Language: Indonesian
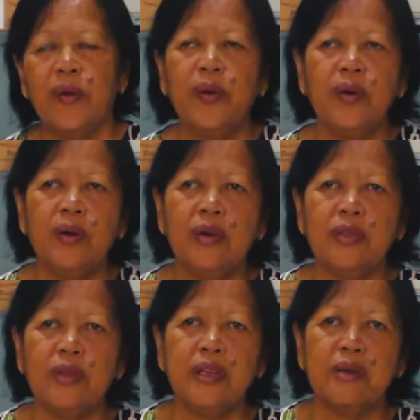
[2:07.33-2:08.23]
Oh,
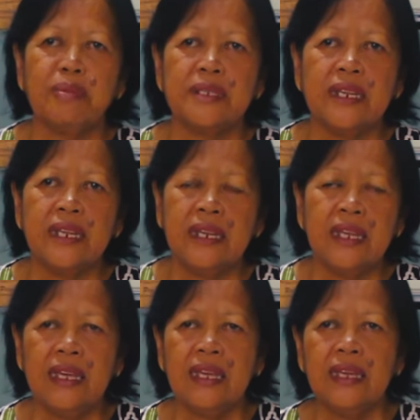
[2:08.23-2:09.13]
itu ada pesen
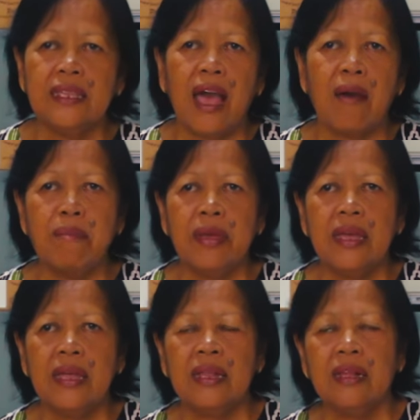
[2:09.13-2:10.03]
ini, kita
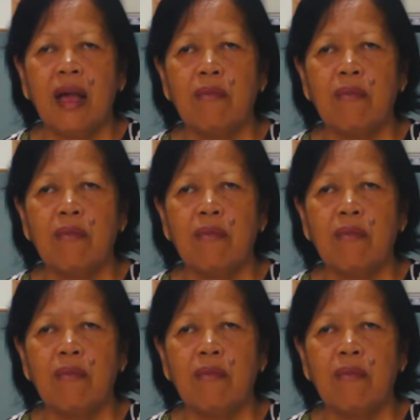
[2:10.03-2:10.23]
ambil.